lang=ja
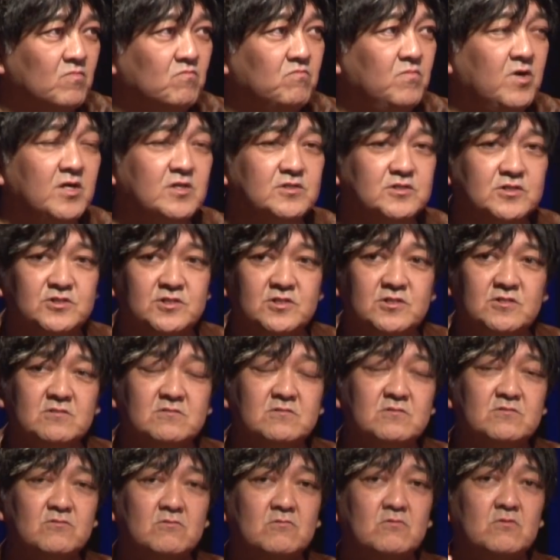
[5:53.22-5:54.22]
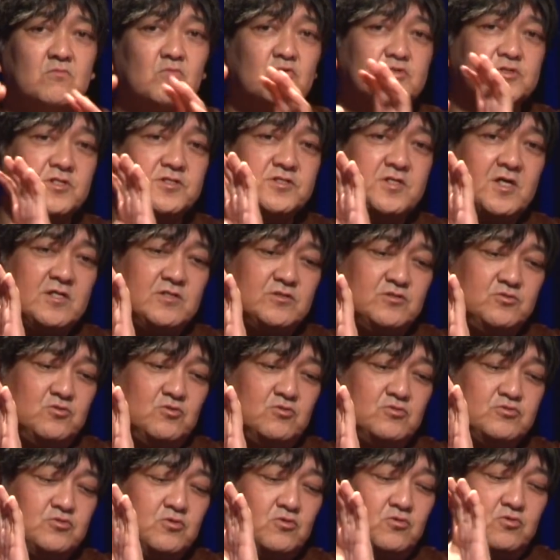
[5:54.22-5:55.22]
明治神宮の表参
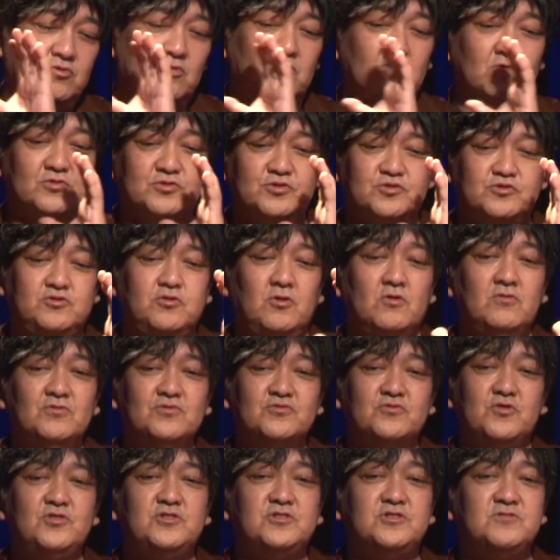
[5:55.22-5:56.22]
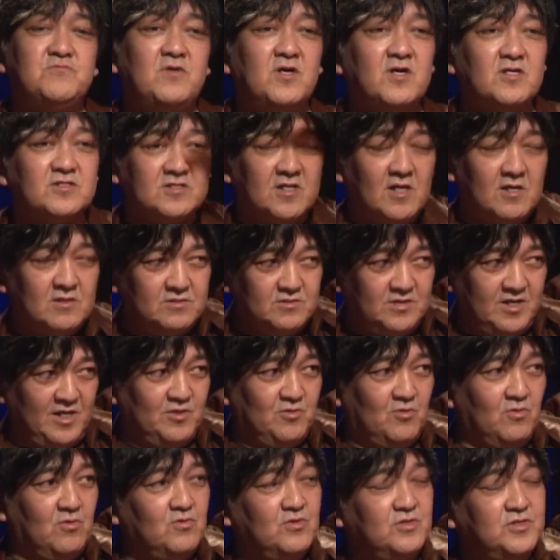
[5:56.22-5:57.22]
道のところをドーンと1メーターぐら
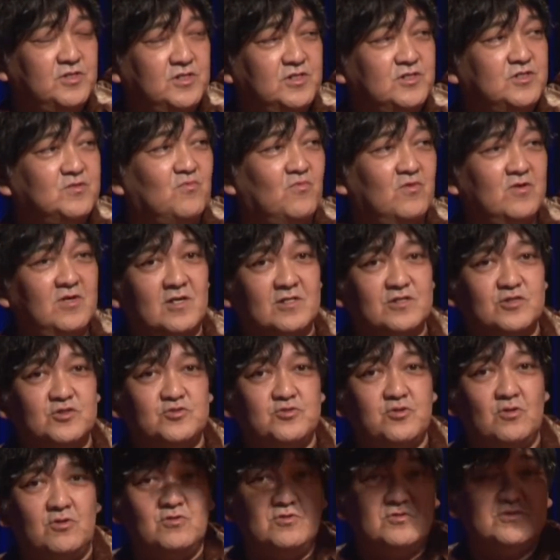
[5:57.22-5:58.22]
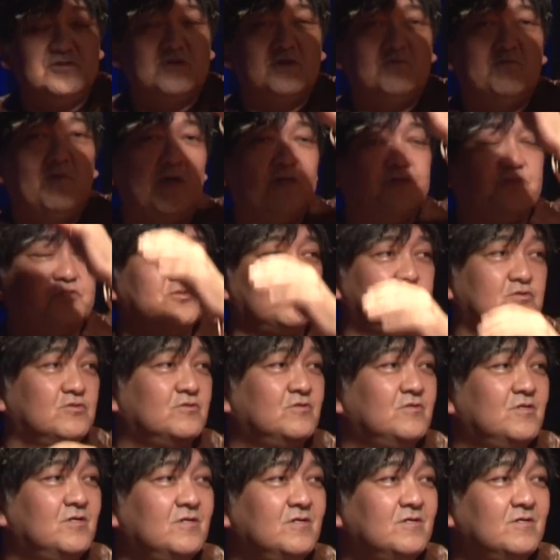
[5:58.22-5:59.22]
いの大きい紐がドーンってまっすぐ
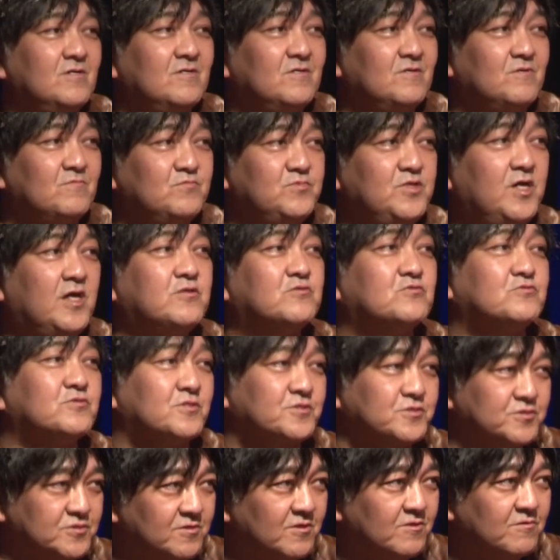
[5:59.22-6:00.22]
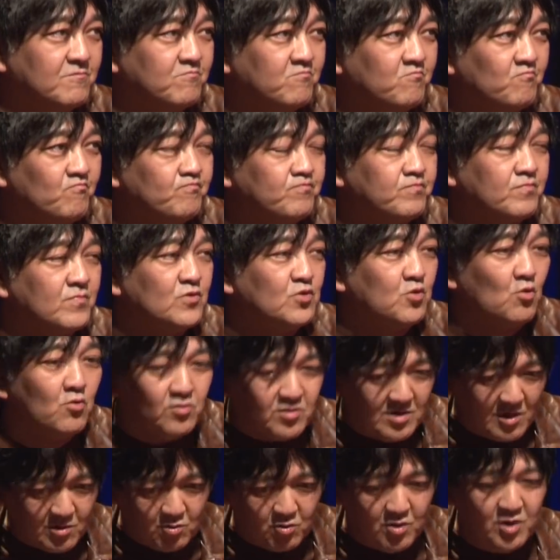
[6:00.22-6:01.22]
見えるんですって。と
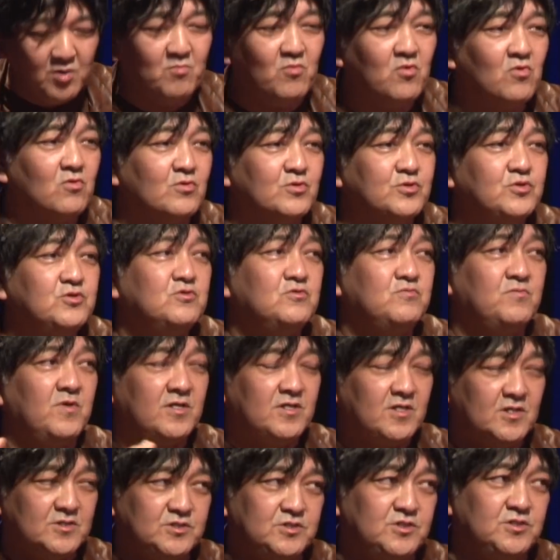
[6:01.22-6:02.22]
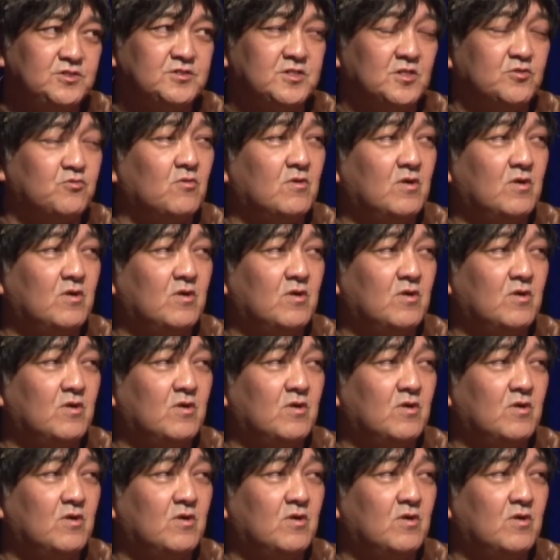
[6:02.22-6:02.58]
ころがこれも有名な神社